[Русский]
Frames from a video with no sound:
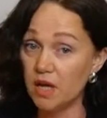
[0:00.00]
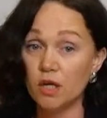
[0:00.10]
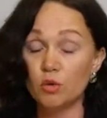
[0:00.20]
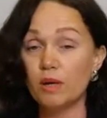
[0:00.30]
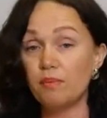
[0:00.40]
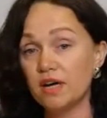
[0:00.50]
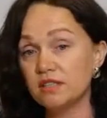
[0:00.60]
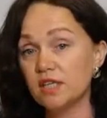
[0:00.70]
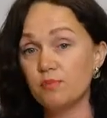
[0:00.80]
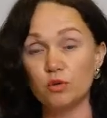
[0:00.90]
Но на
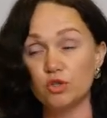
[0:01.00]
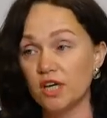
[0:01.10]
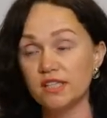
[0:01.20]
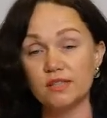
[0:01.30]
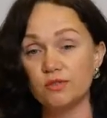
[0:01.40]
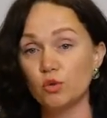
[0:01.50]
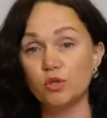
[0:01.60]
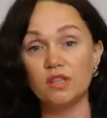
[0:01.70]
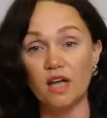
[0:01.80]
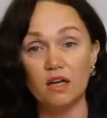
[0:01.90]
практике получается все
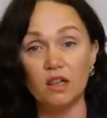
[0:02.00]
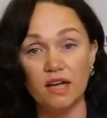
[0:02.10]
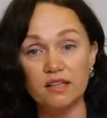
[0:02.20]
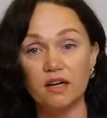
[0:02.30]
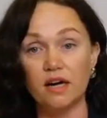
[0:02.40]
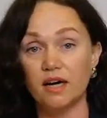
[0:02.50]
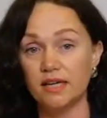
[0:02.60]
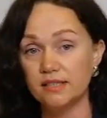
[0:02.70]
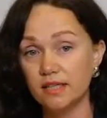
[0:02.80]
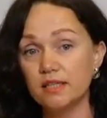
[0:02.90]
не так гладко, как
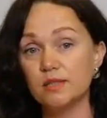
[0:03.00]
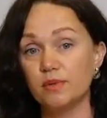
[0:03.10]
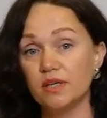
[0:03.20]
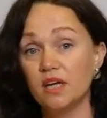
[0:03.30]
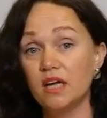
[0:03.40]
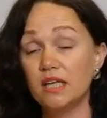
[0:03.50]
хотелось бы.